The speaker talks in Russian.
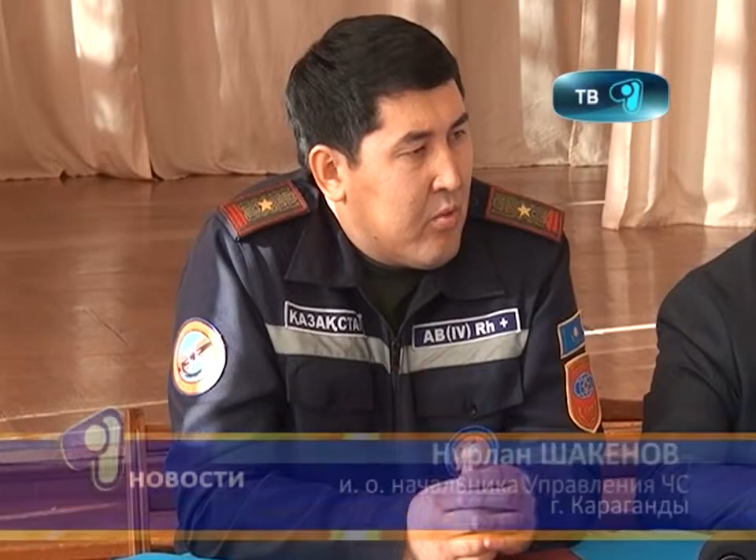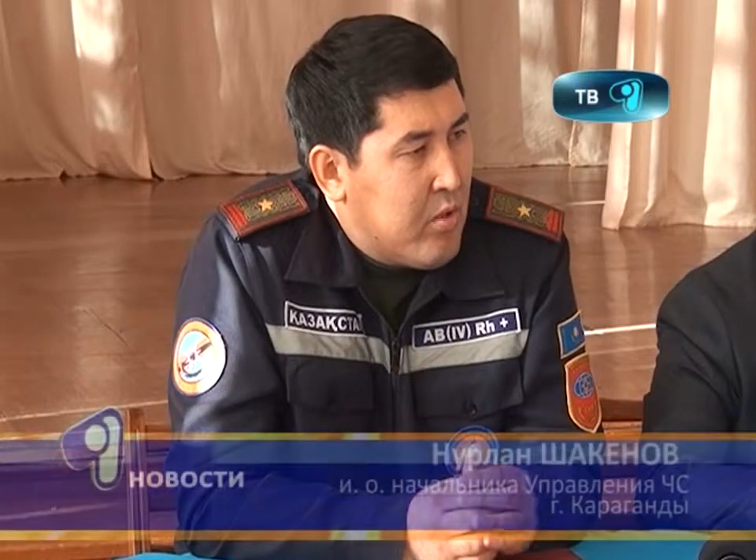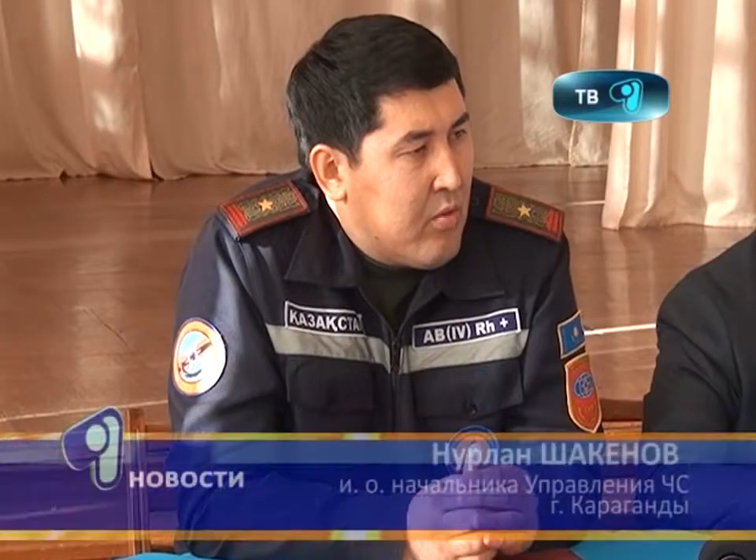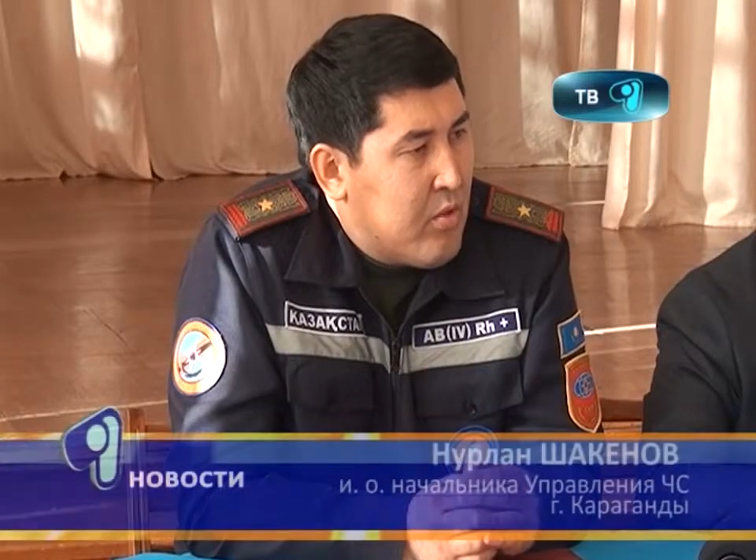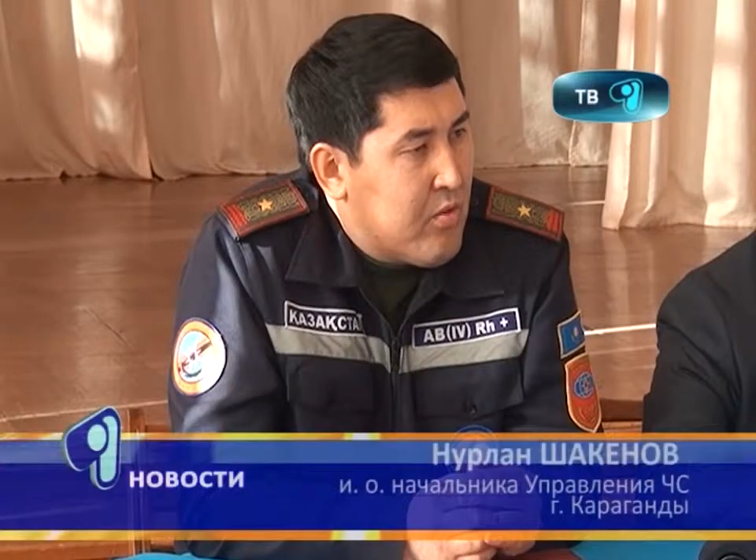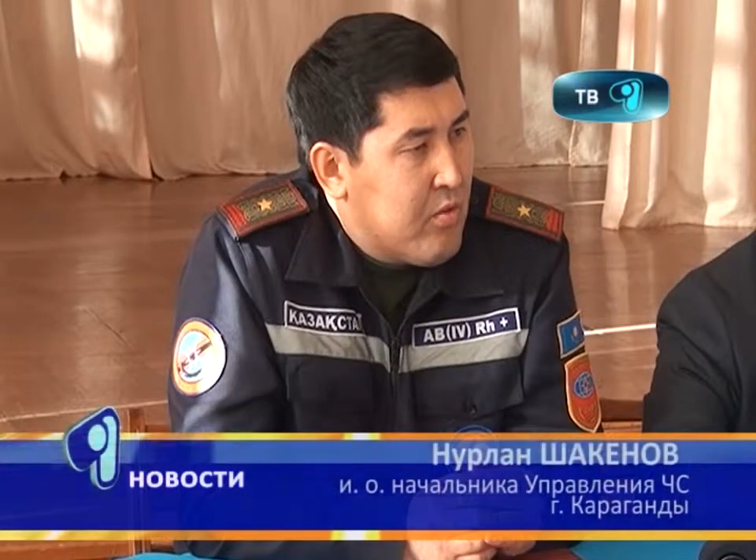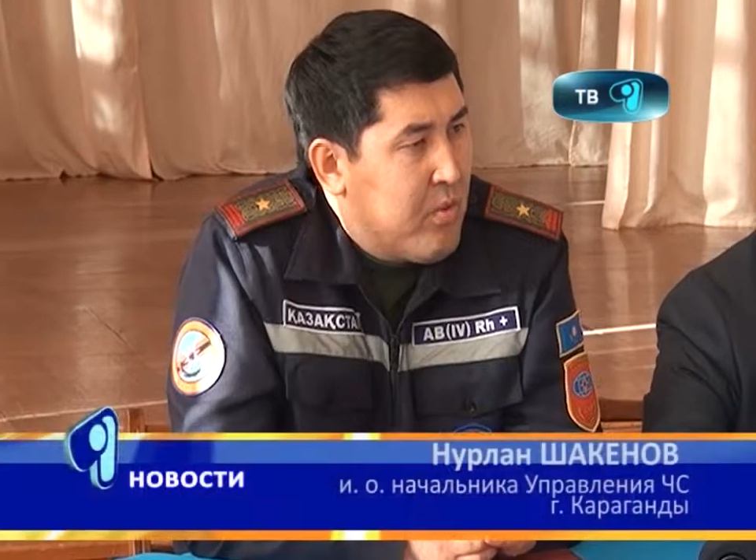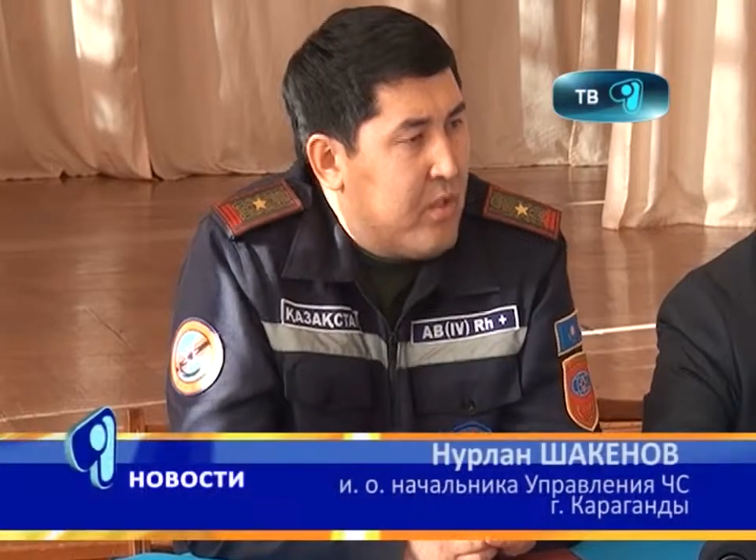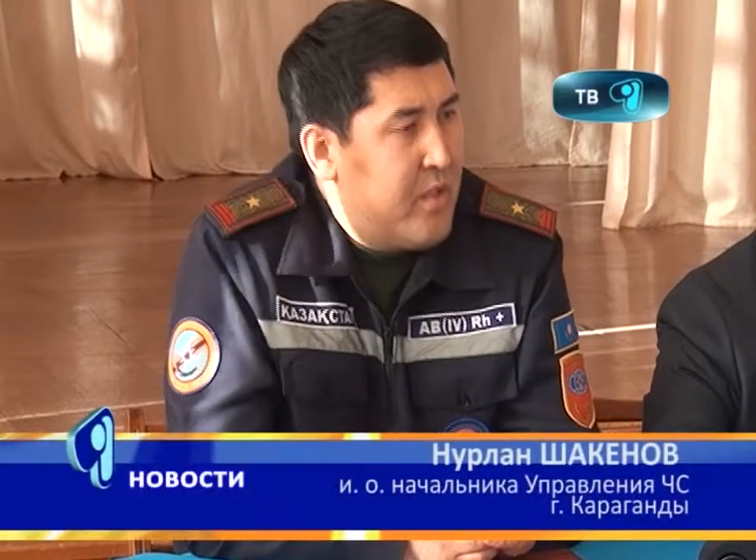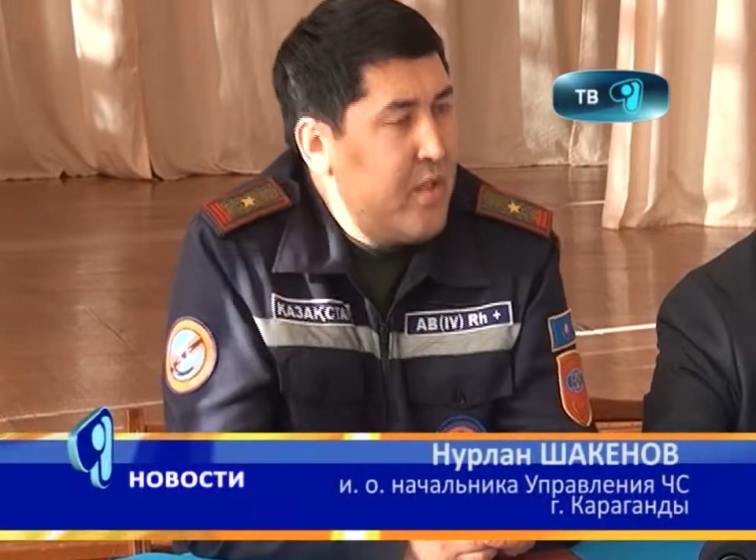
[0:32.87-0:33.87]
руководством
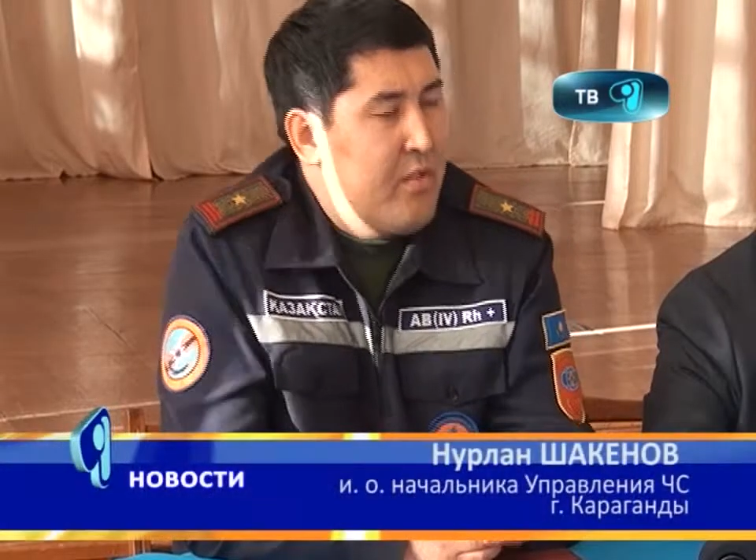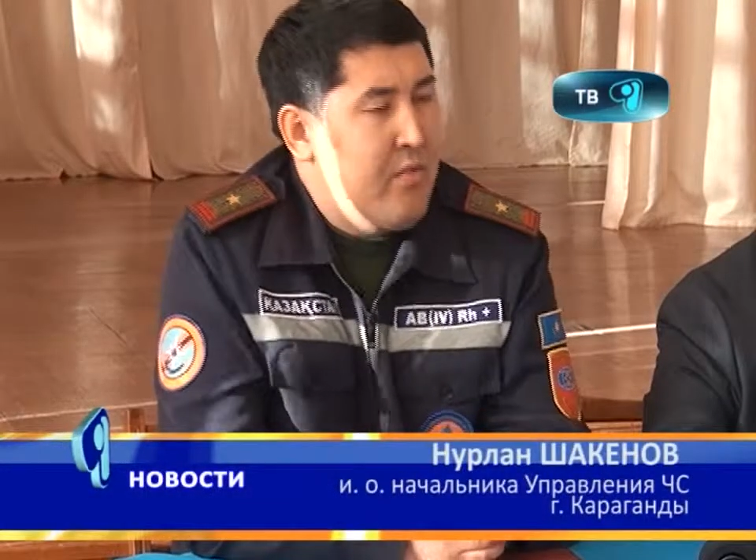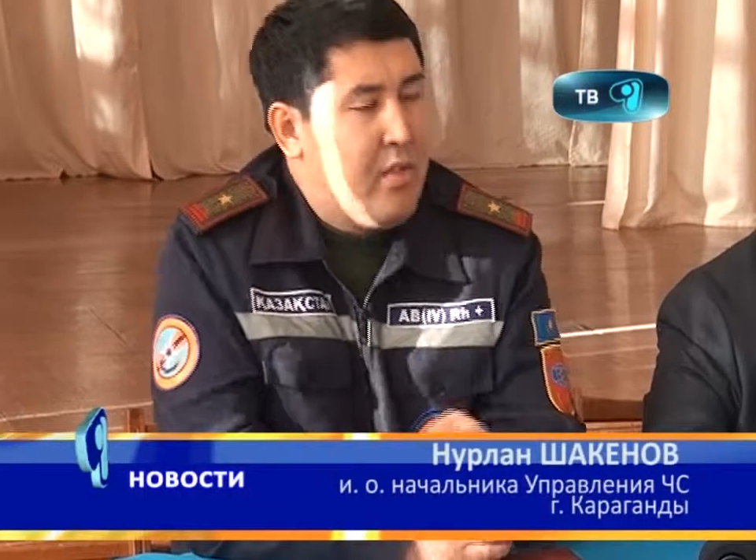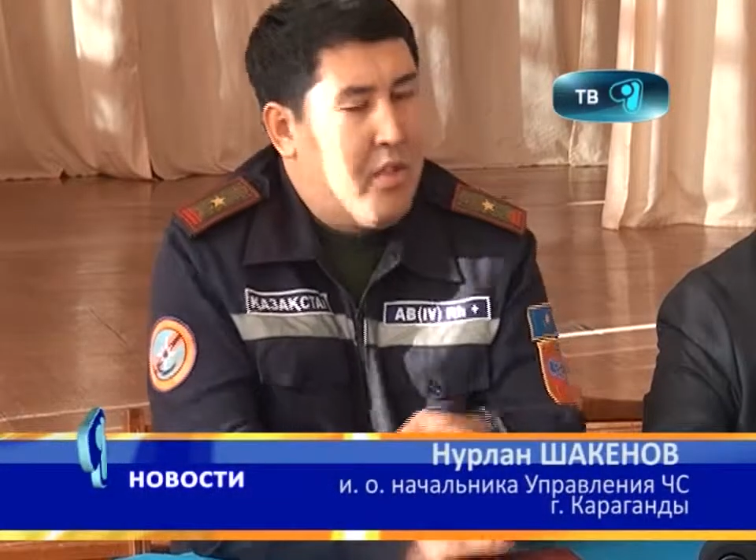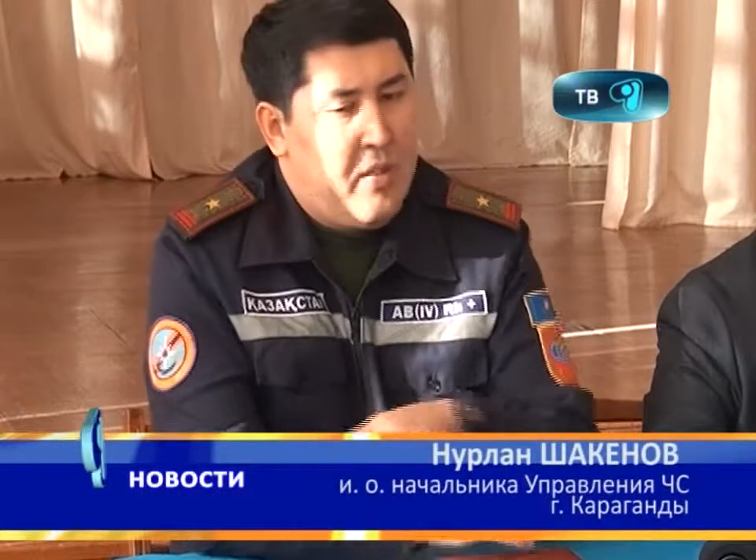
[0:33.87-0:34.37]
Министерства